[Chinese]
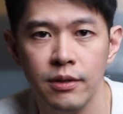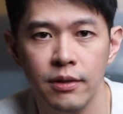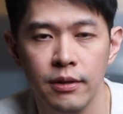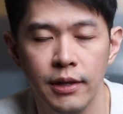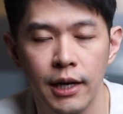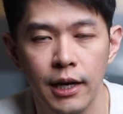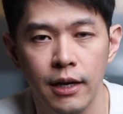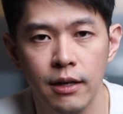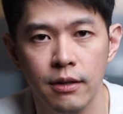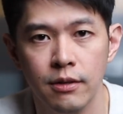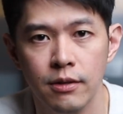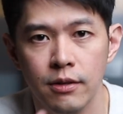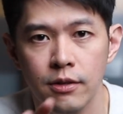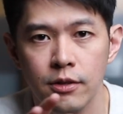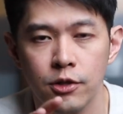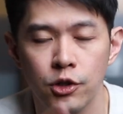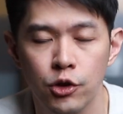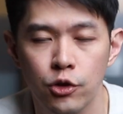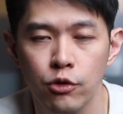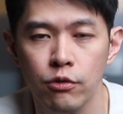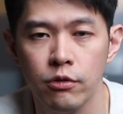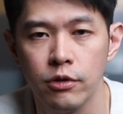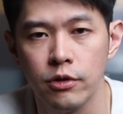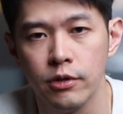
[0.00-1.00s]
那
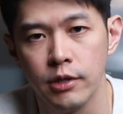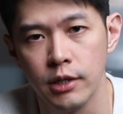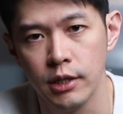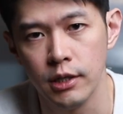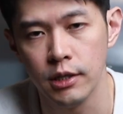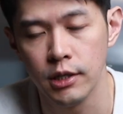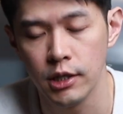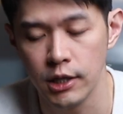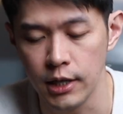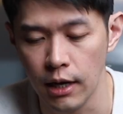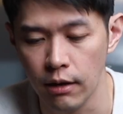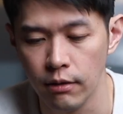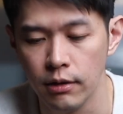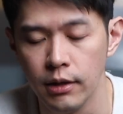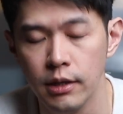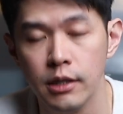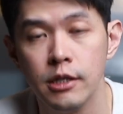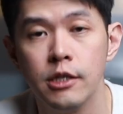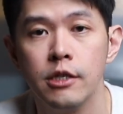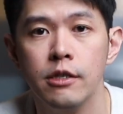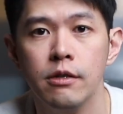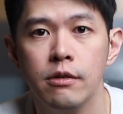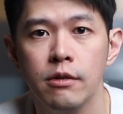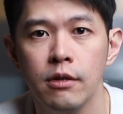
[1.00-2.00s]
stool 就是小椅
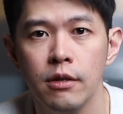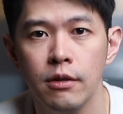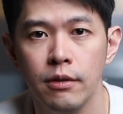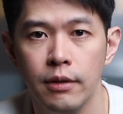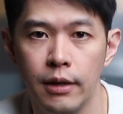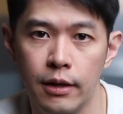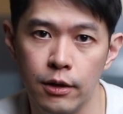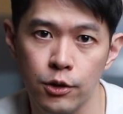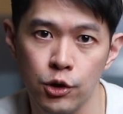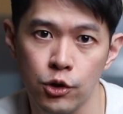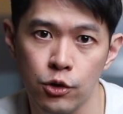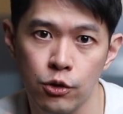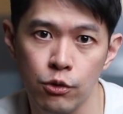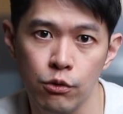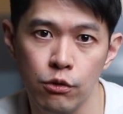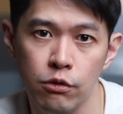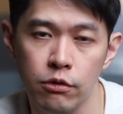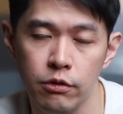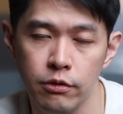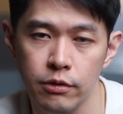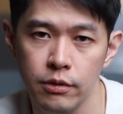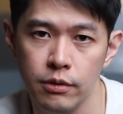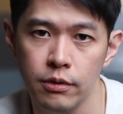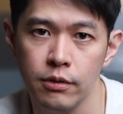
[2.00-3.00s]
子，然后
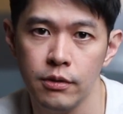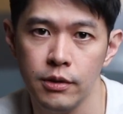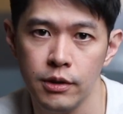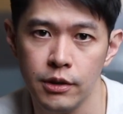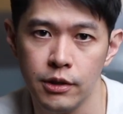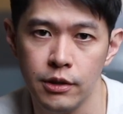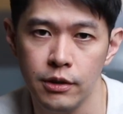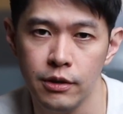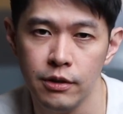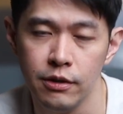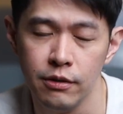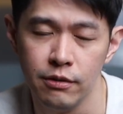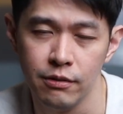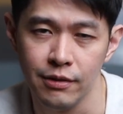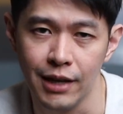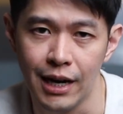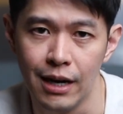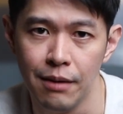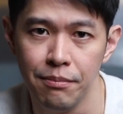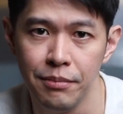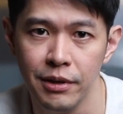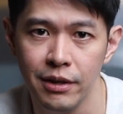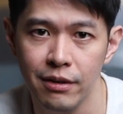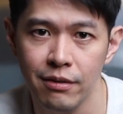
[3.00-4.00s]
stool 是
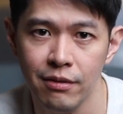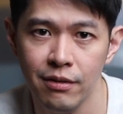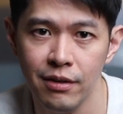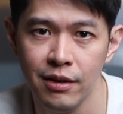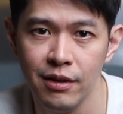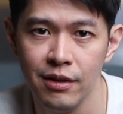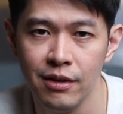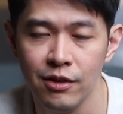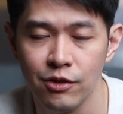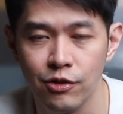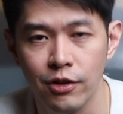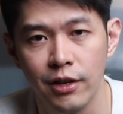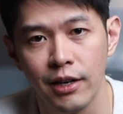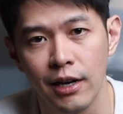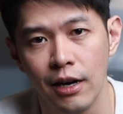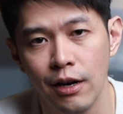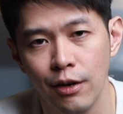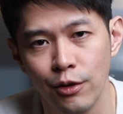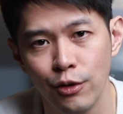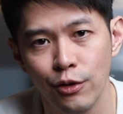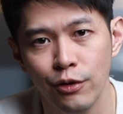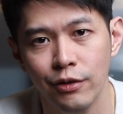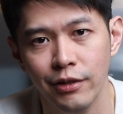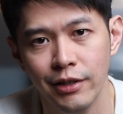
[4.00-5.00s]
大便，所以刚
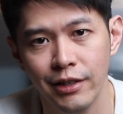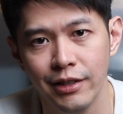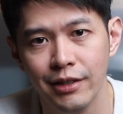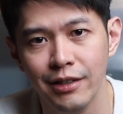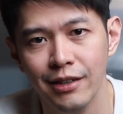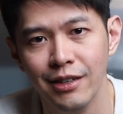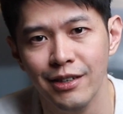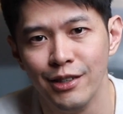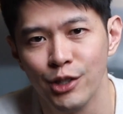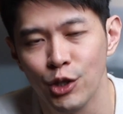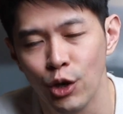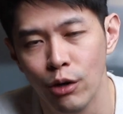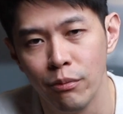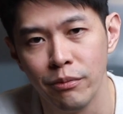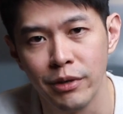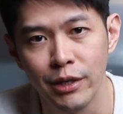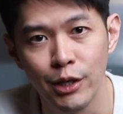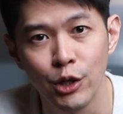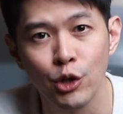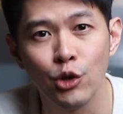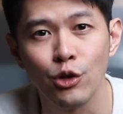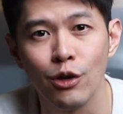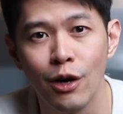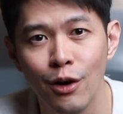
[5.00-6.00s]
好用了一个很聪明
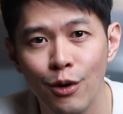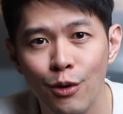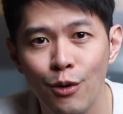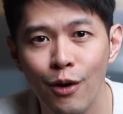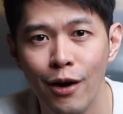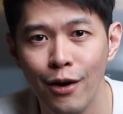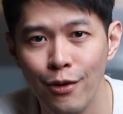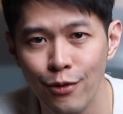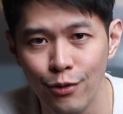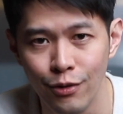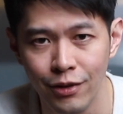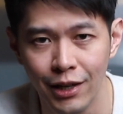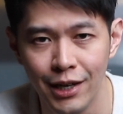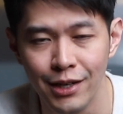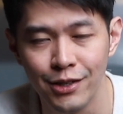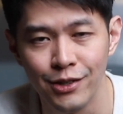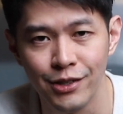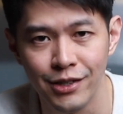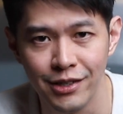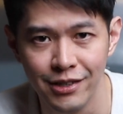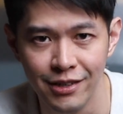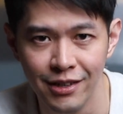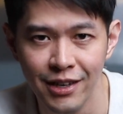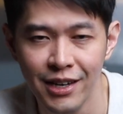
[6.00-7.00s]
的双关语啊，
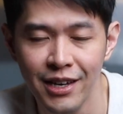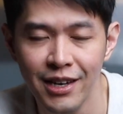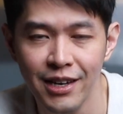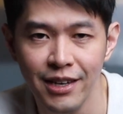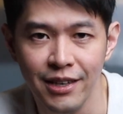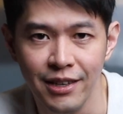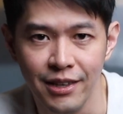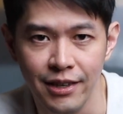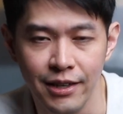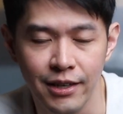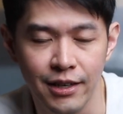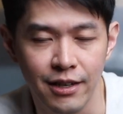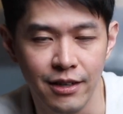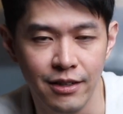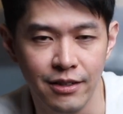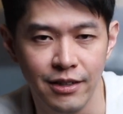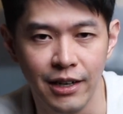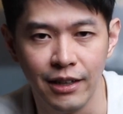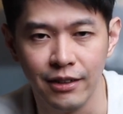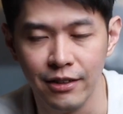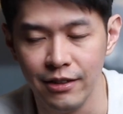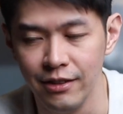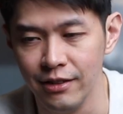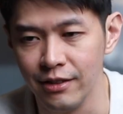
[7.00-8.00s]
就是一个
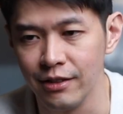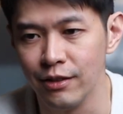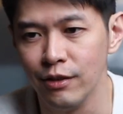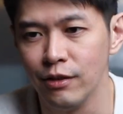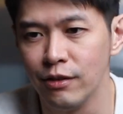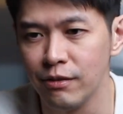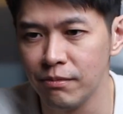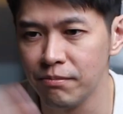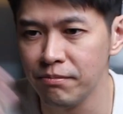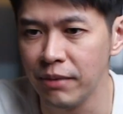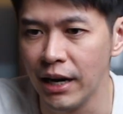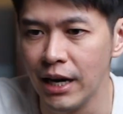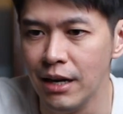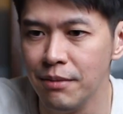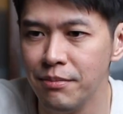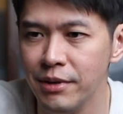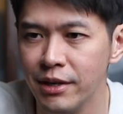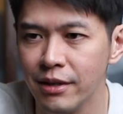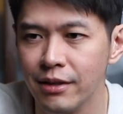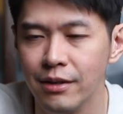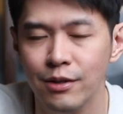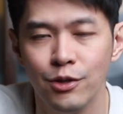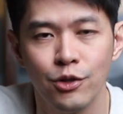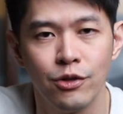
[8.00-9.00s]
让你能够排
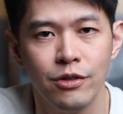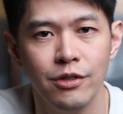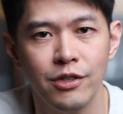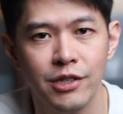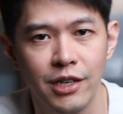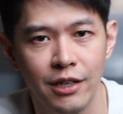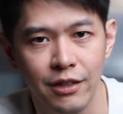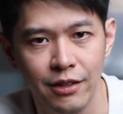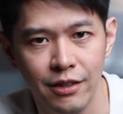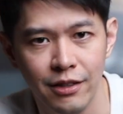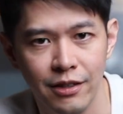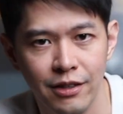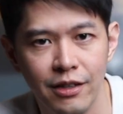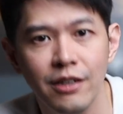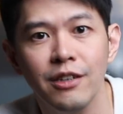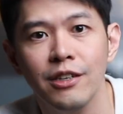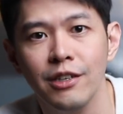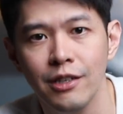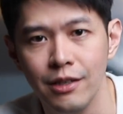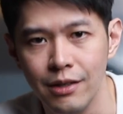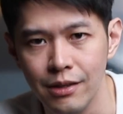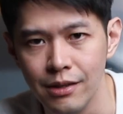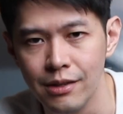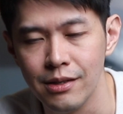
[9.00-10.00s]
便更顺畅的
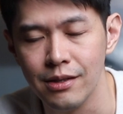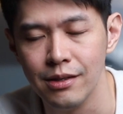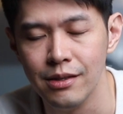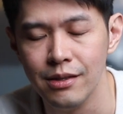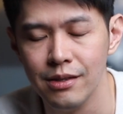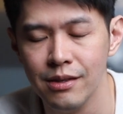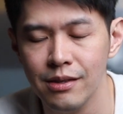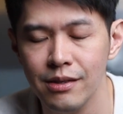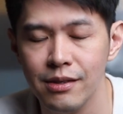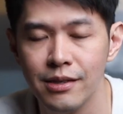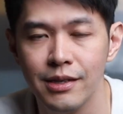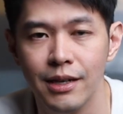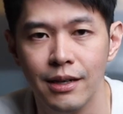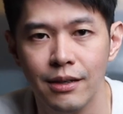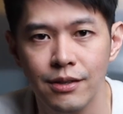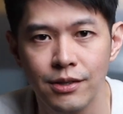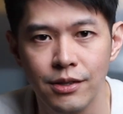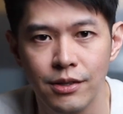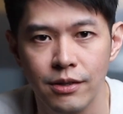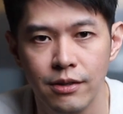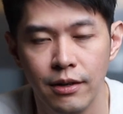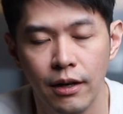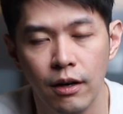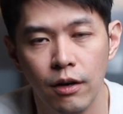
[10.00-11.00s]
椅子这样
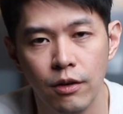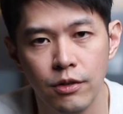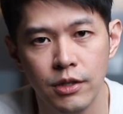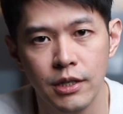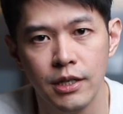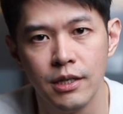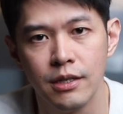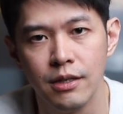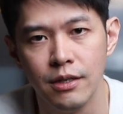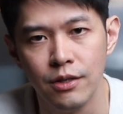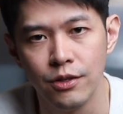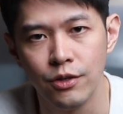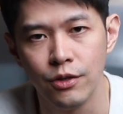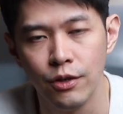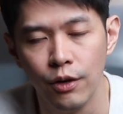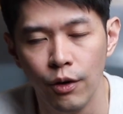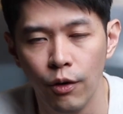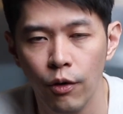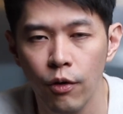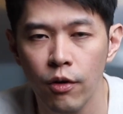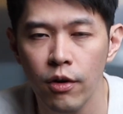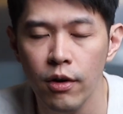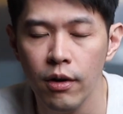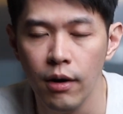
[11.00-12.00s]
子。然后接着
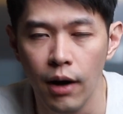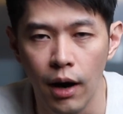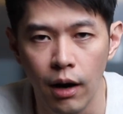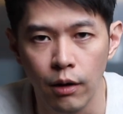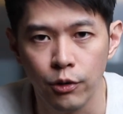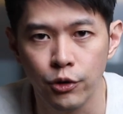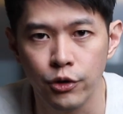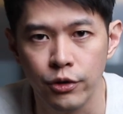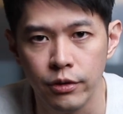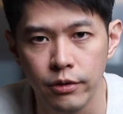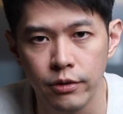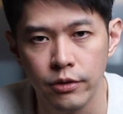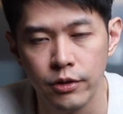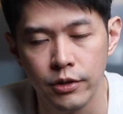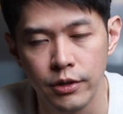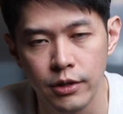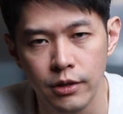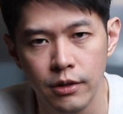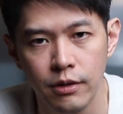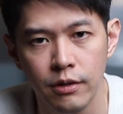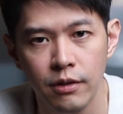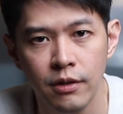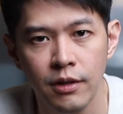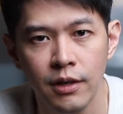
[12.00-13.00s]
就 outro，就
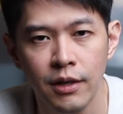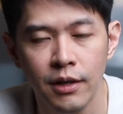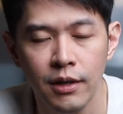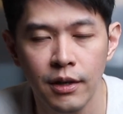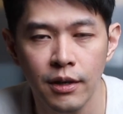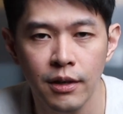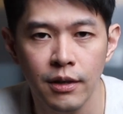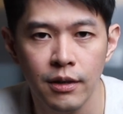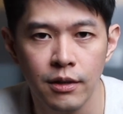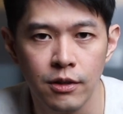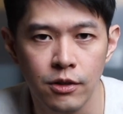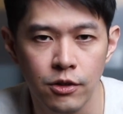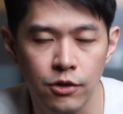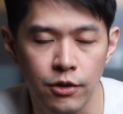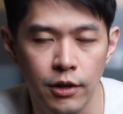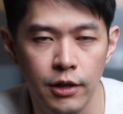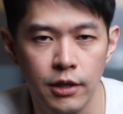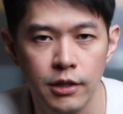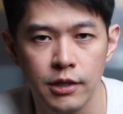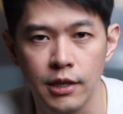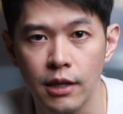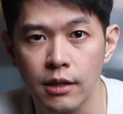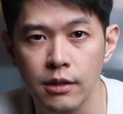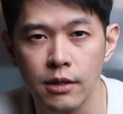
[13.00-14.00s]
是所
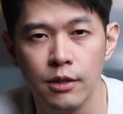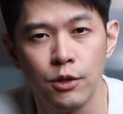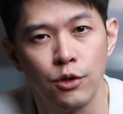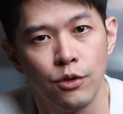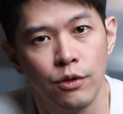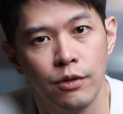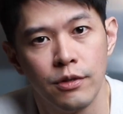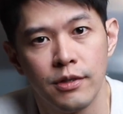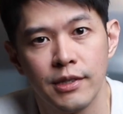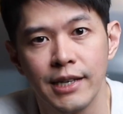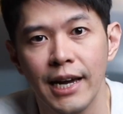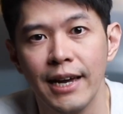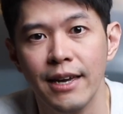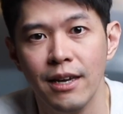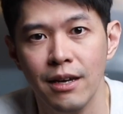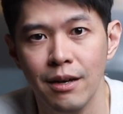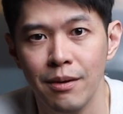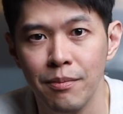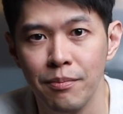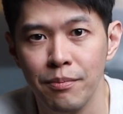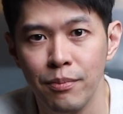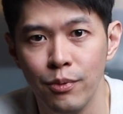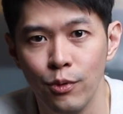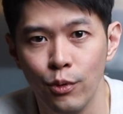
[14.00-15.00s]
以上厕所再
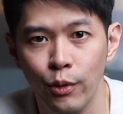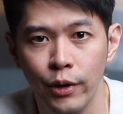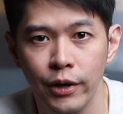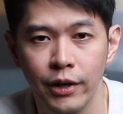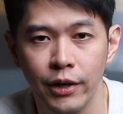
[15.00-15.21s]
也不